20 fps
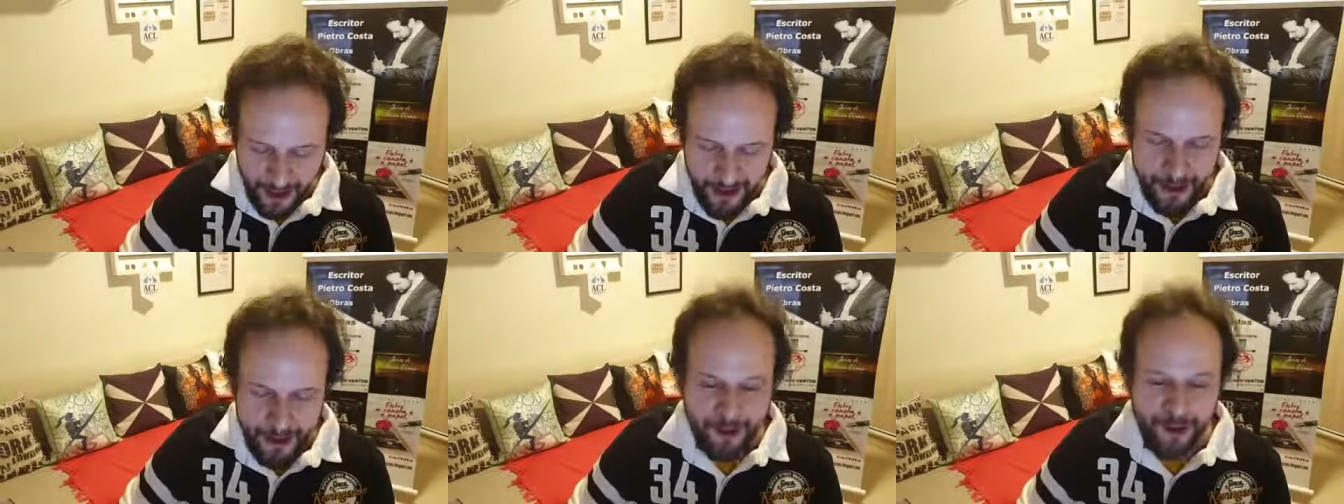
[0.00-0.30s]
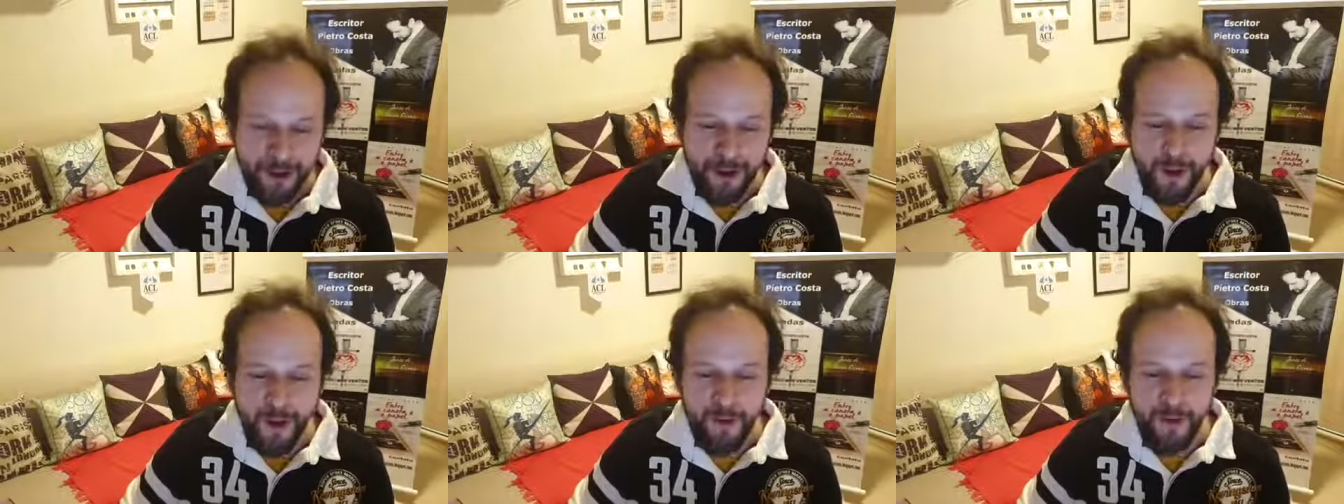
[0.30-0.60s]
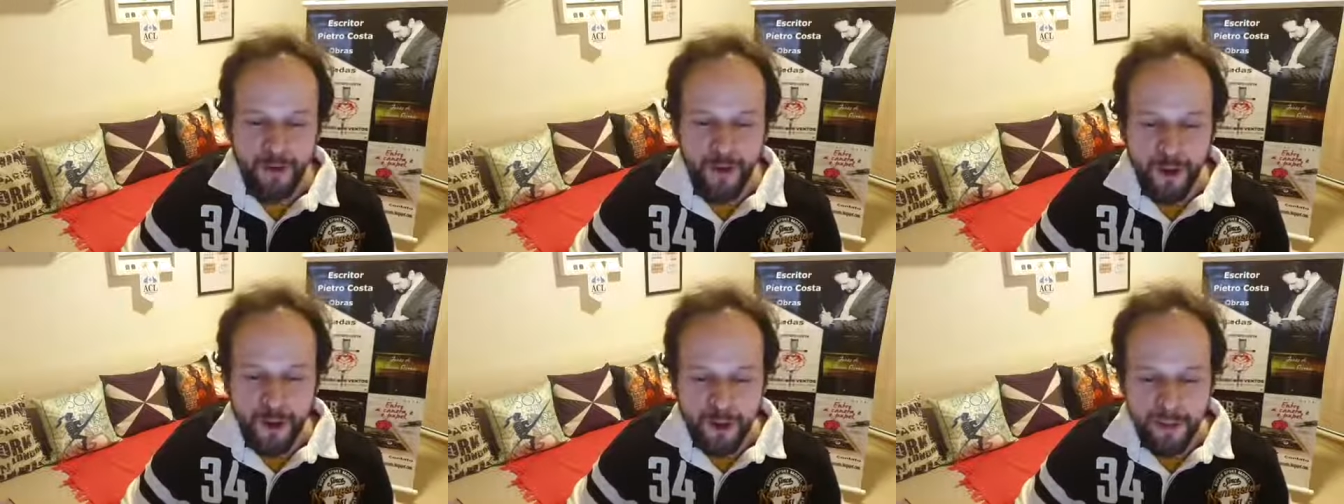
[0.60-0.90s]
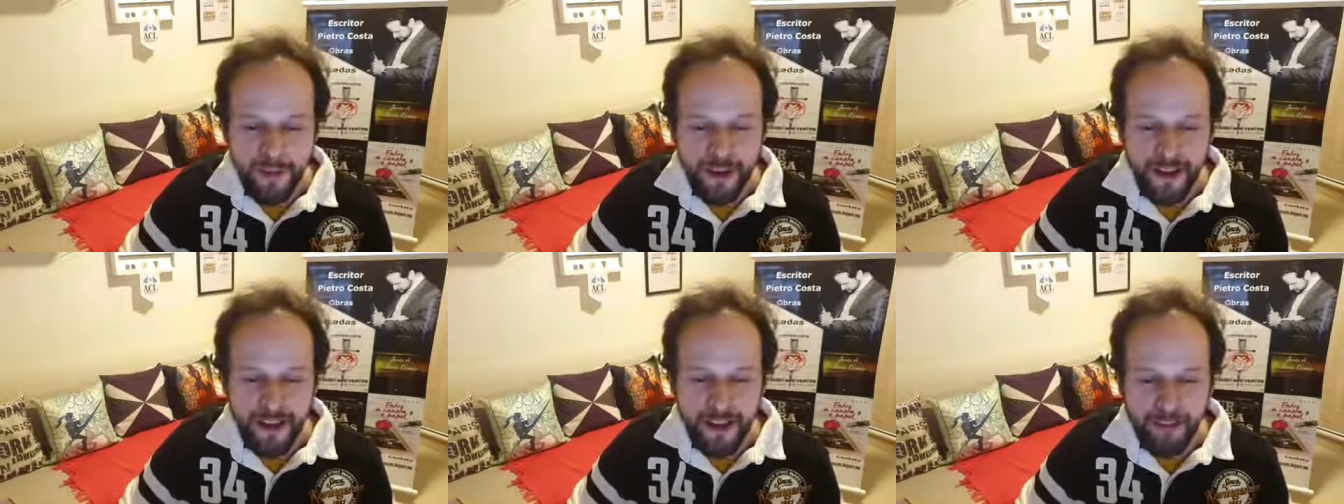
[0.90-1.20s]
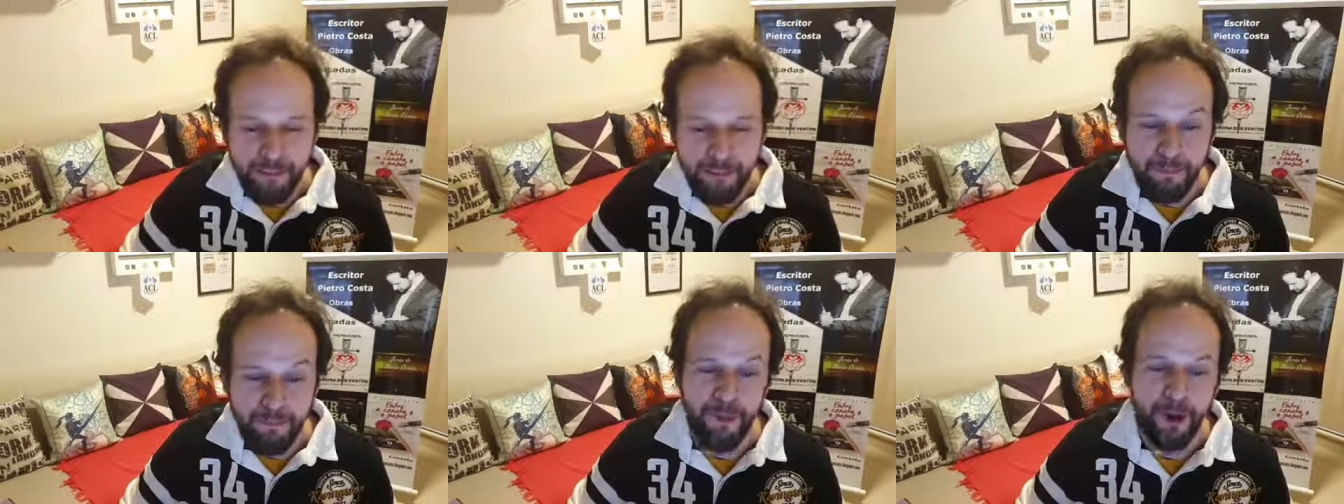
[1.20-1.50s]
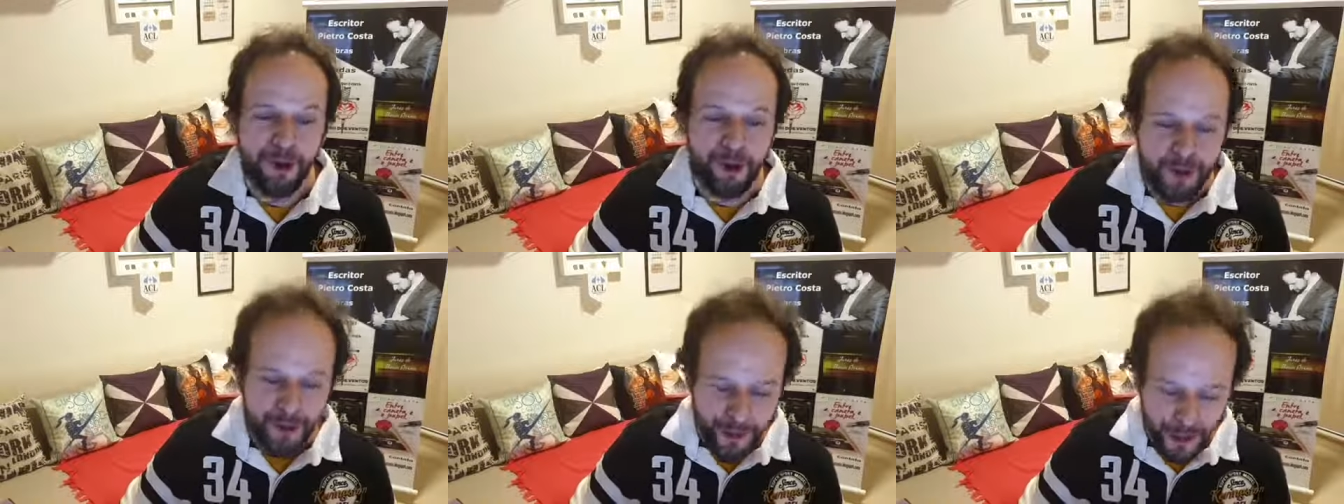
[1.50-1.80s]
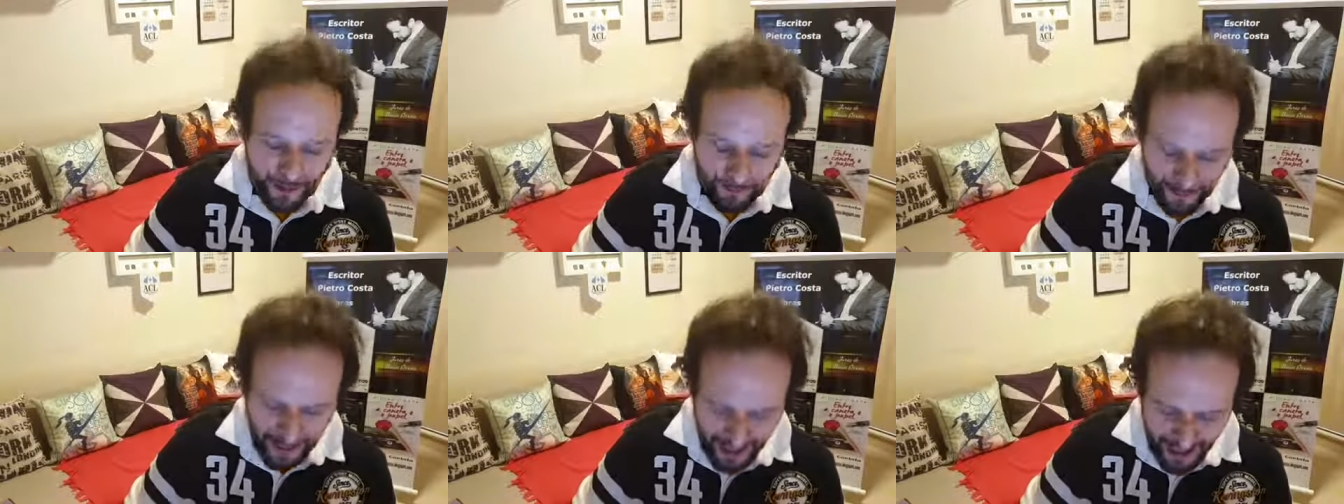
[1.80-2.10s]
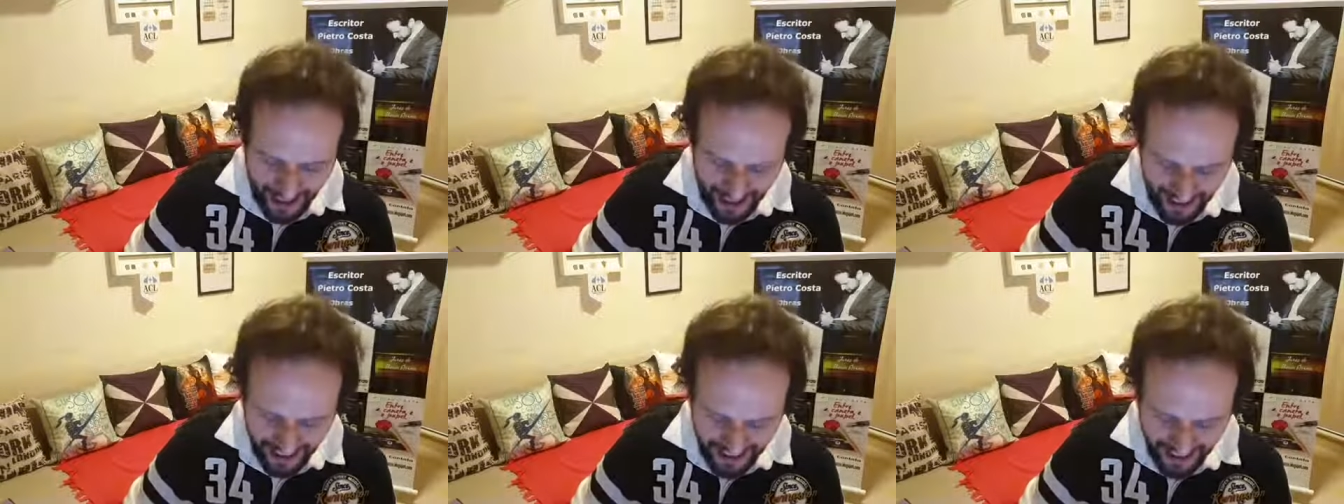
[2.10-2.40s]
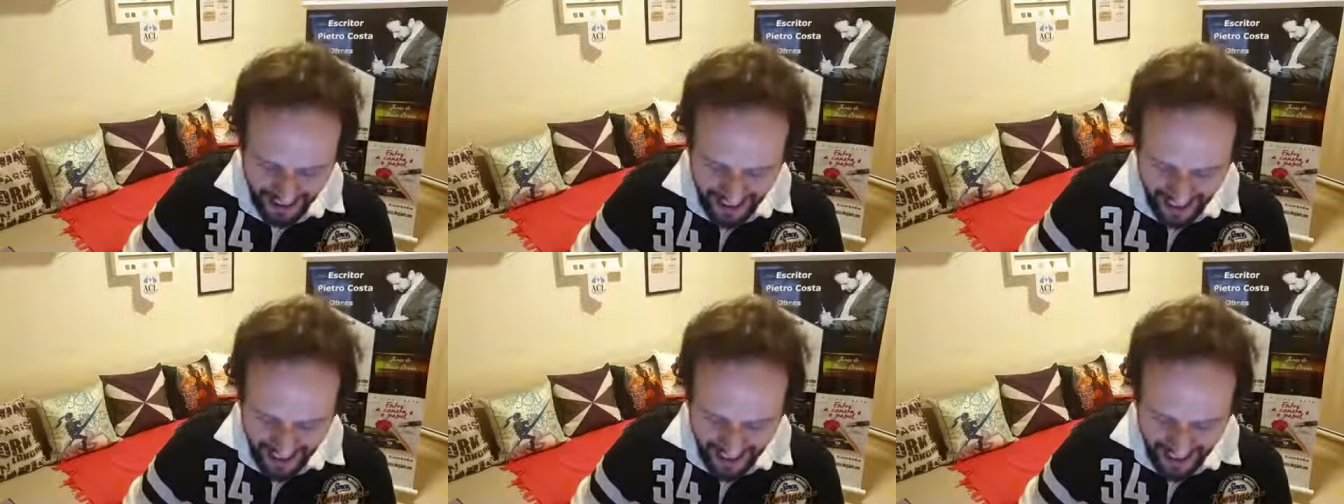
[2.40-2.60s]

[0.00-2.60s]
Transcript: Só um nome posso lembrar.